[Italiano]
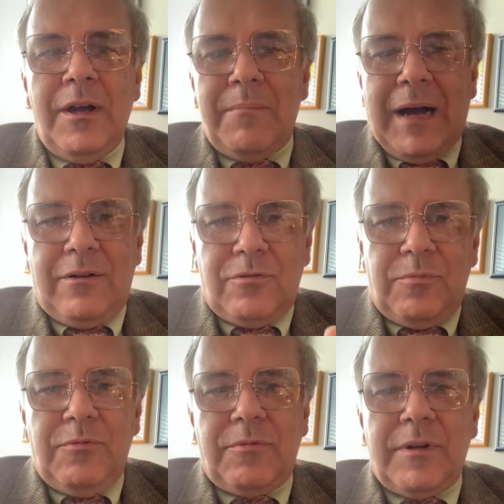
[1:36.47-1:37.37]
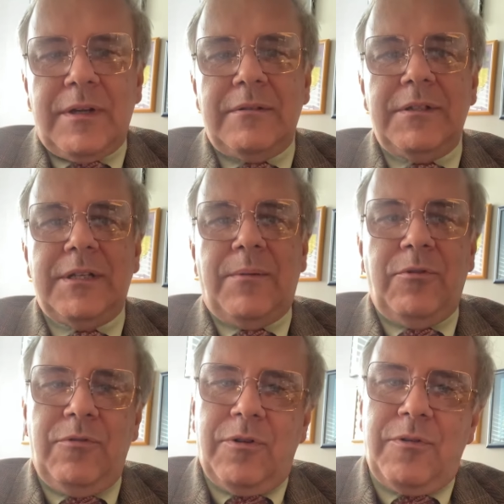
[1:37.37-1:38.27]
ma o comunque diciamo
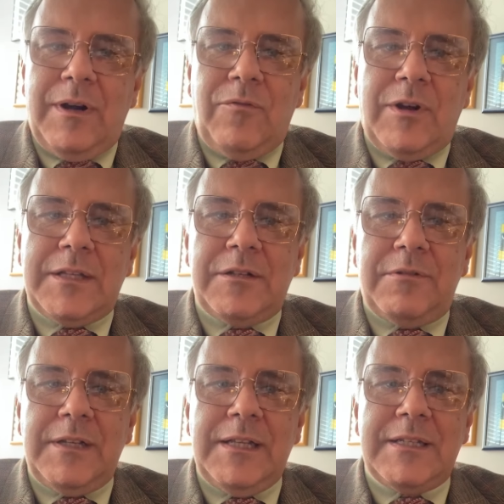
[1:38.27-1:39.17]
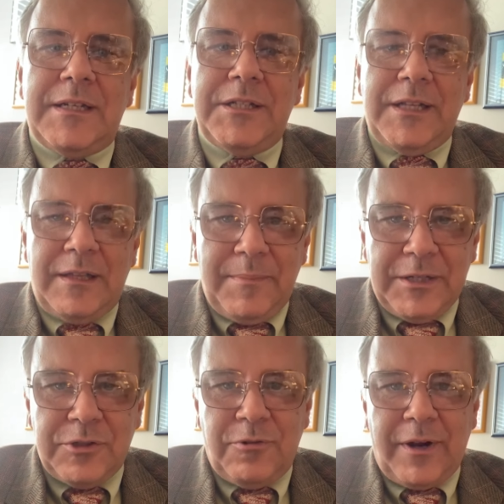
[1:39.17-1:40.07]
uno con la vocazione del sergente
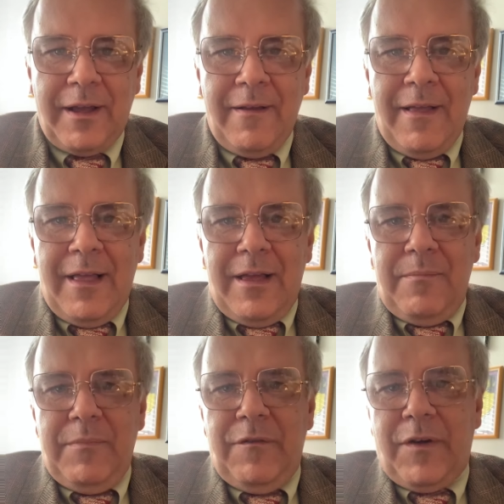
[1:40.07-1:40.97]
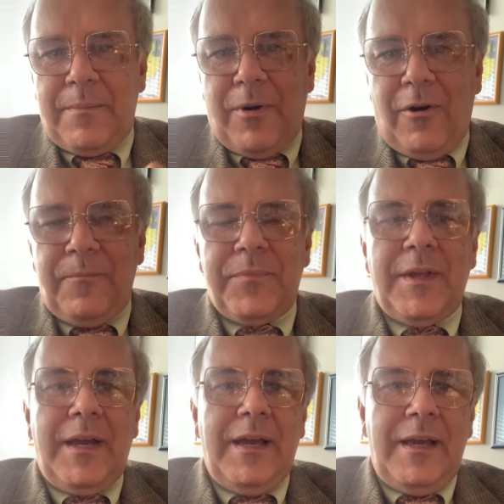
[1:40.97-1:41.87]
maggiore, mi fermò
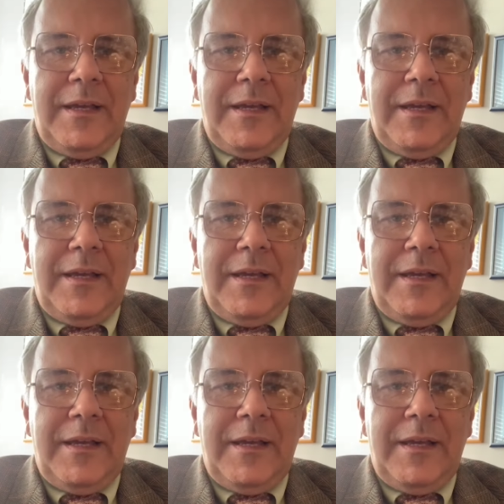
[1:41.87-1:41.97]
e